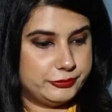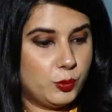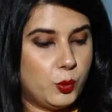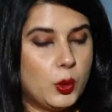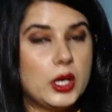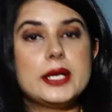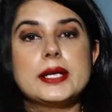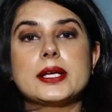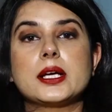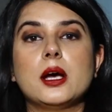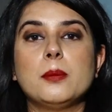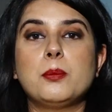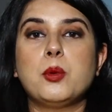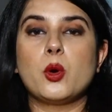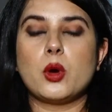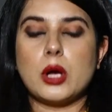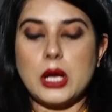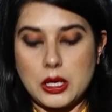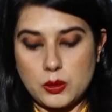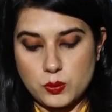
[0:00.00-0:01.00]
वर्ल्ड कप
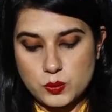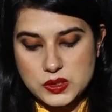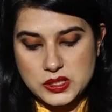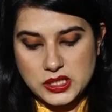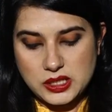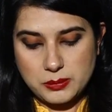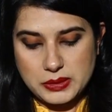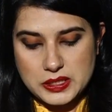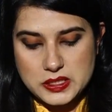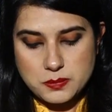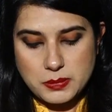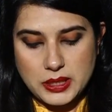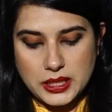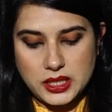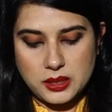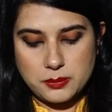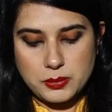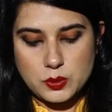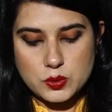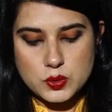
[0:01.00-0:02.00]
होगा उसकी
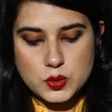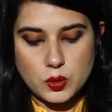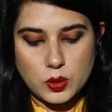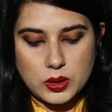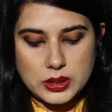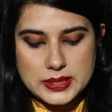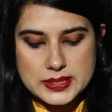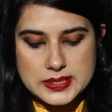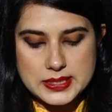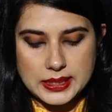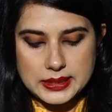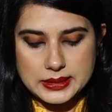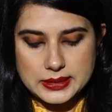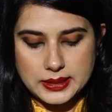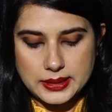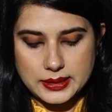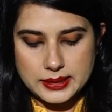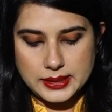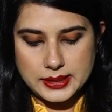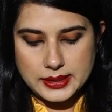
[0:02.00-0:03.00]
मेज़बानी भी उसको अगले साल
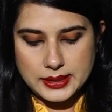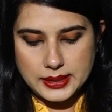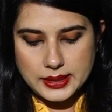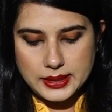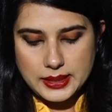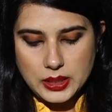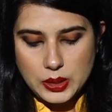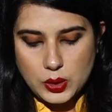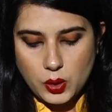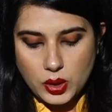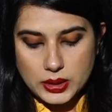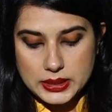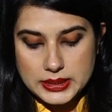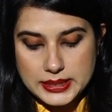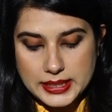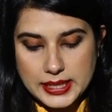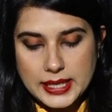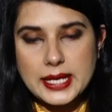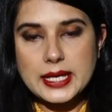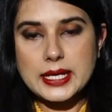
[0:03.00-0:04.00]
करनी है और
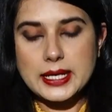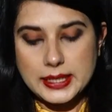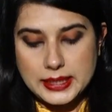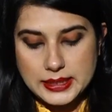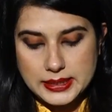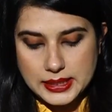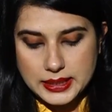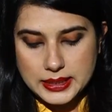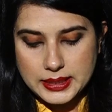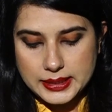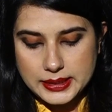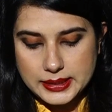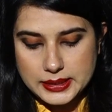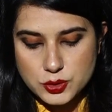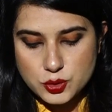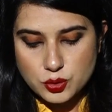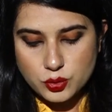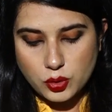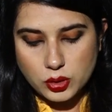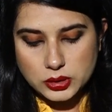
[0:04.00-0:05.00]
ये कहीं ना
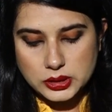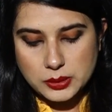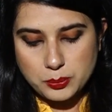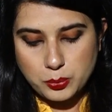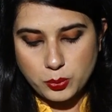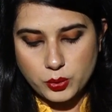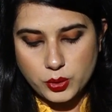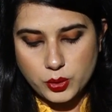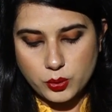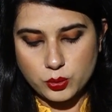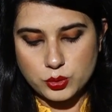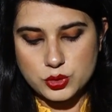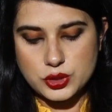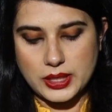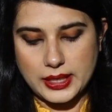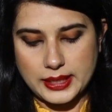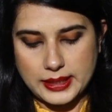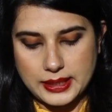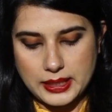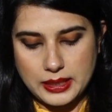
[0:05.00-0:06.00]
कहीं चुनौतीपूर्ण हो
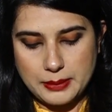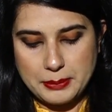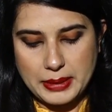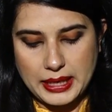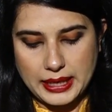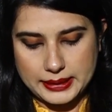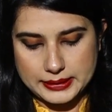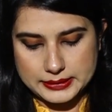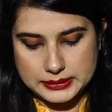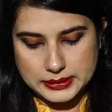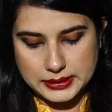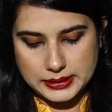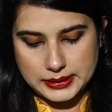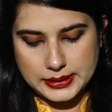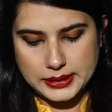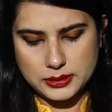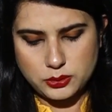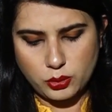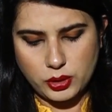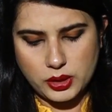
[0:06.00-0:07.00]
जाएगा भारत के
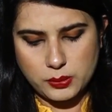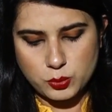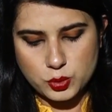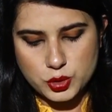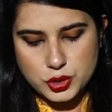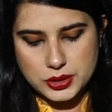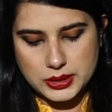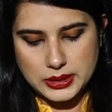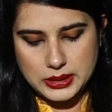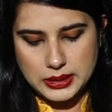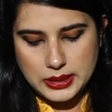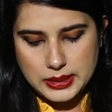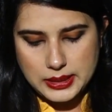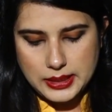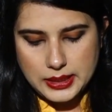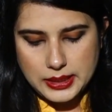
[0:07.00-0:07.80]
लिए थोड़ी मुश्किल